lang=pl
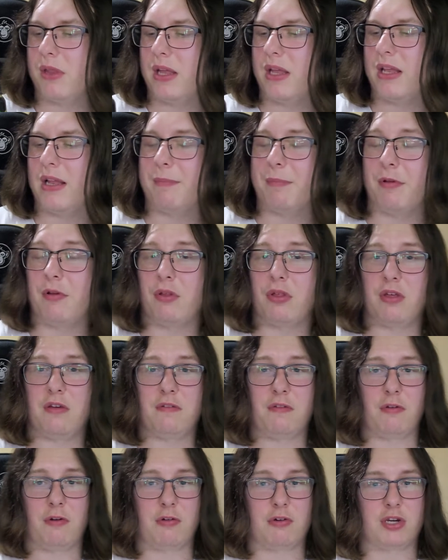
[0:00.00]
ten na pewno się
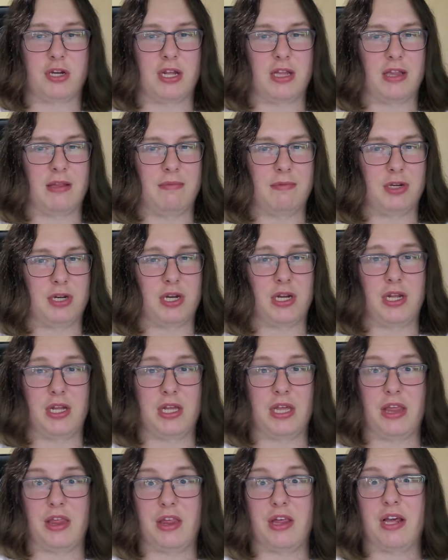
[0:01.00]
wyróżnia tym, że
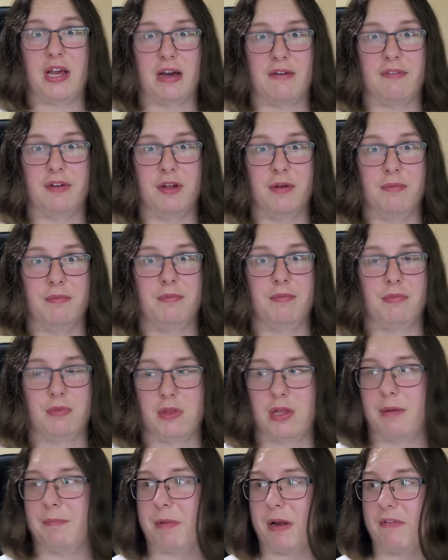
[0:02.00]
jest ciekawy
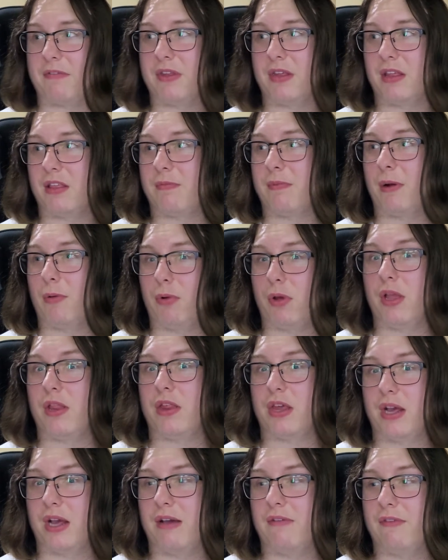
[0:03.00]
naprawdę smakuje
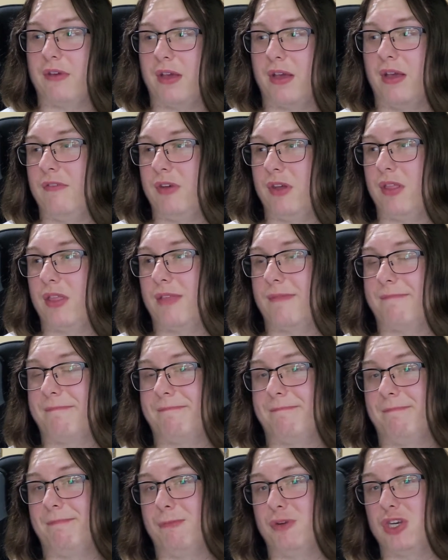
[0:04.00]
ciekawie, więc
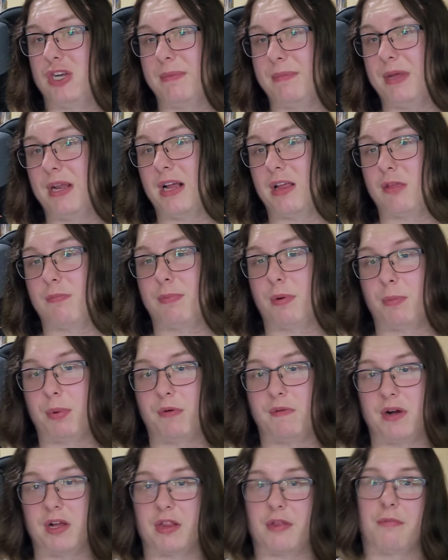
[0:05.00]
żeby raz
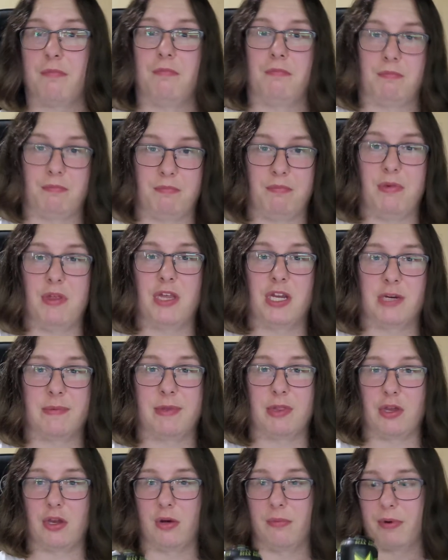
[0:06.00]
spróbować, myślę, że
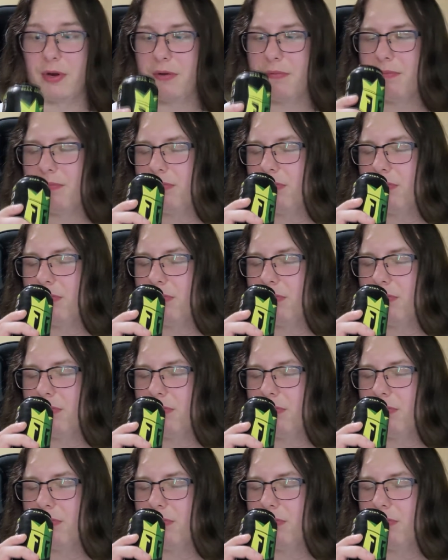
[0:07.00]
będzie dobry.